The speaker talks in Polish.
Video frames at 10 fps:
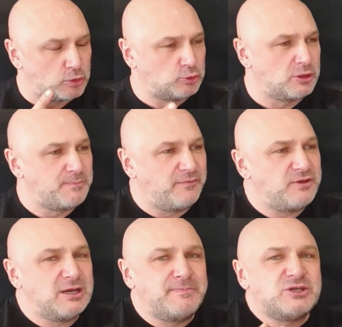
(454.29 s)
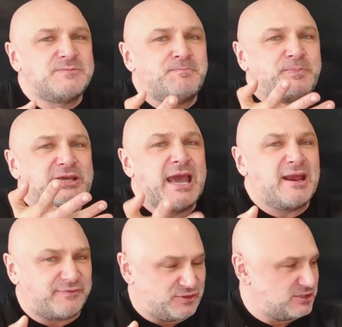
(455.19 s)
który powinien być
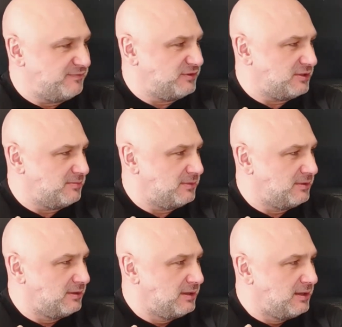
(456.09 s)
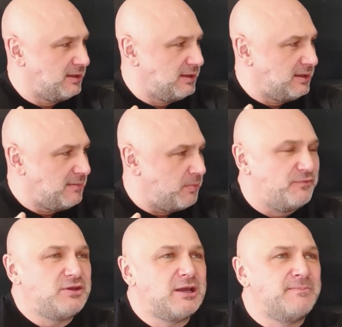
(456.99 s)
pierwszy w tym, mhm.
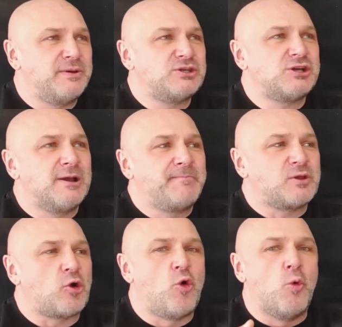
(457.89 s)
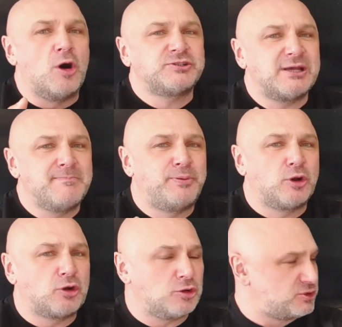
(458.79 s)
powinien być głosem
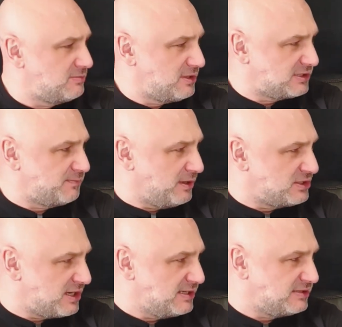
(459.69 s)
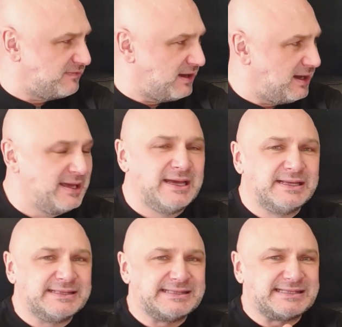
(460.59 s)
proroczym dla społeczeństwa, mhm,
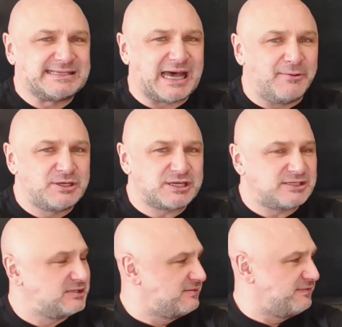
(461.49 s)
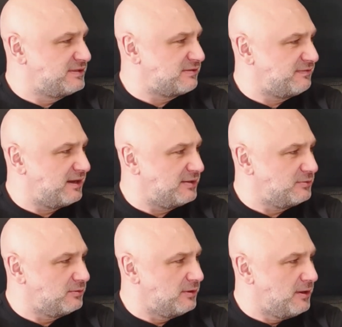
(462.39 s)
mhm, cały czas jest w
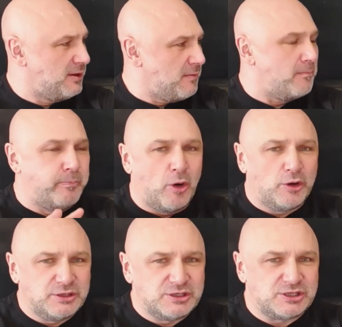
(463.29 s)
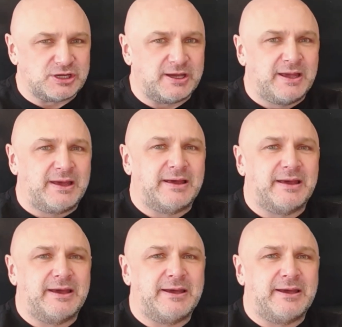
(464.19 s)
wycofaniu. Boi się. E,